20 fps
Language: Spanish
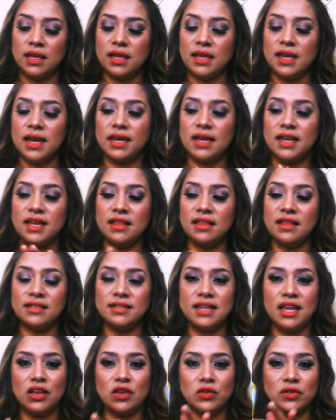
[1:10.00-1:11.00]
y aquí
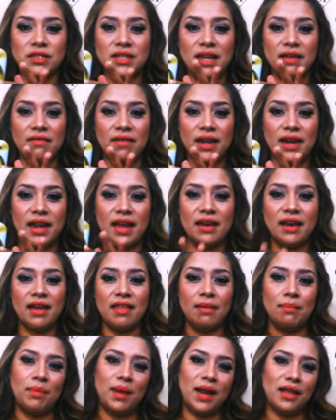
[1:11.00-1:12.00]
diseños de banana,
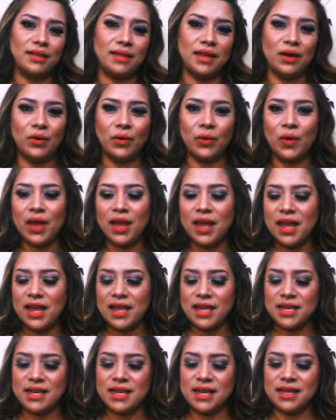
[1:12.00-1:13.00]
de plátano
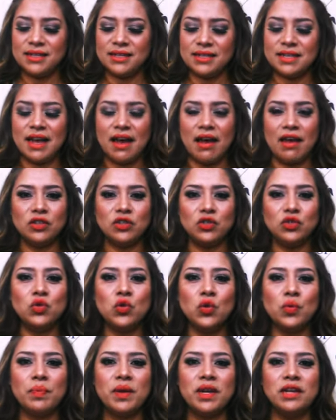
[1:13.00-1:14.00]
y está
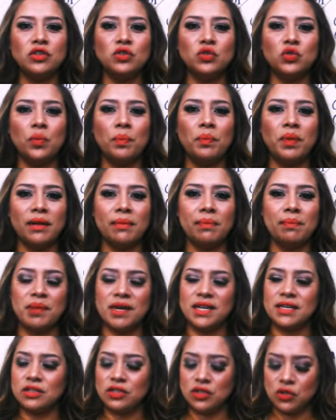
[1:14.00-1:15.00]
súper, súper
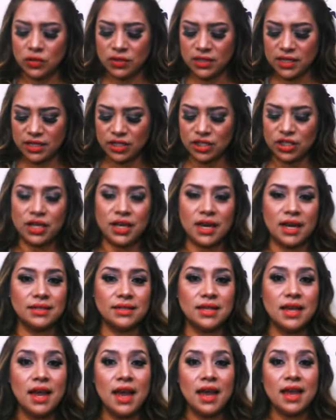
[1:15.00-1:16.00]
preciosa,
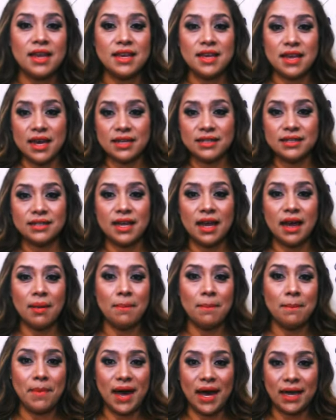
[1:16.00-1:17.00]
chicas. Y esta
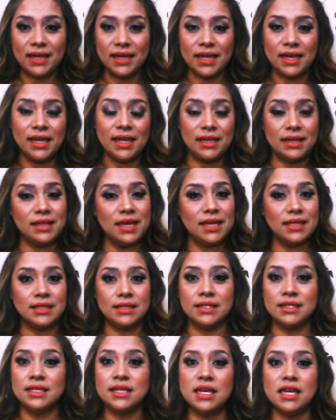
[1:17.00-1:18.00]
maquinita
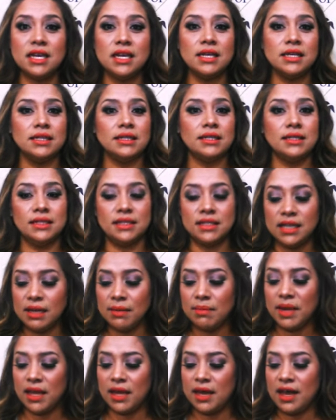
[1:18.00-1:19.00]
sí,
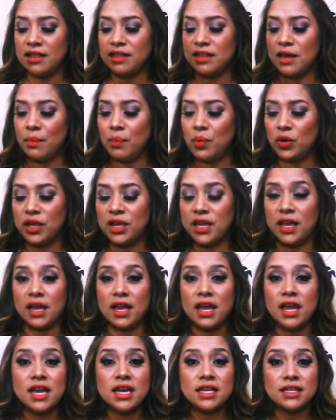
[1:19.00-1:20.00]
sí me encanta
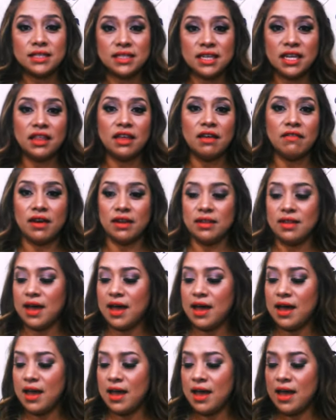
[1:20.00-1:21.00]
porque sí de
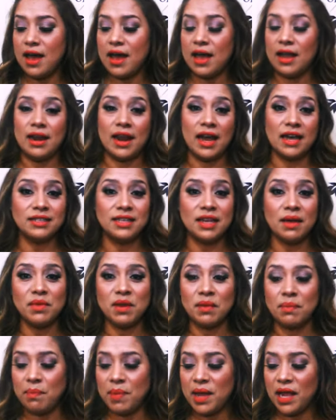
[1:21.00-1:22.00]
verdad alacia
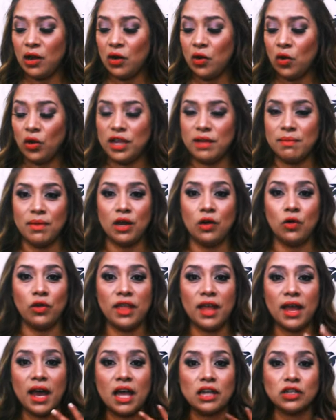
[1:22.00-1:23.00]
mi pelo y me lo
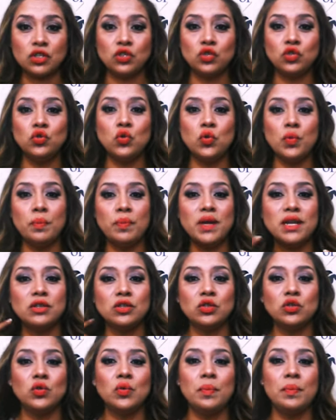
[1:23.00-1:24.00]
deja súper,
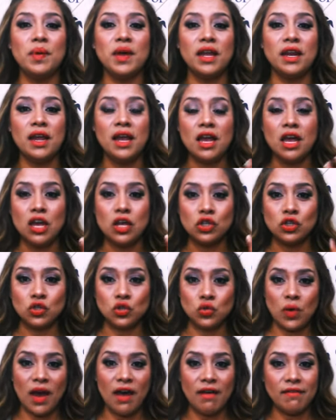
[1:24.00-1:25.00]
súper
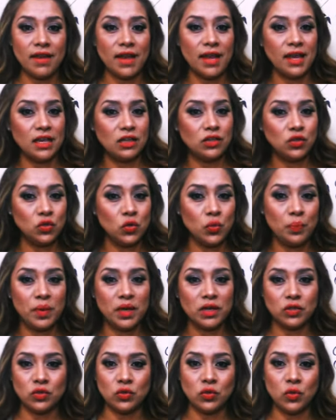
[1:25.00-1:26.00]
suave y
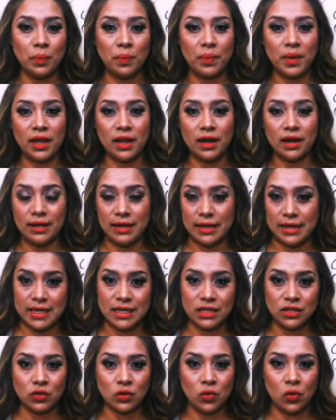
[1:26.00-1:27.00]
súper, súper
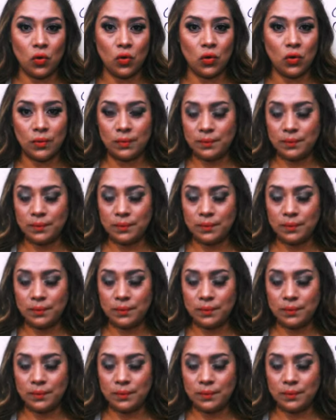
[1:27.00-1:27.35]
liso.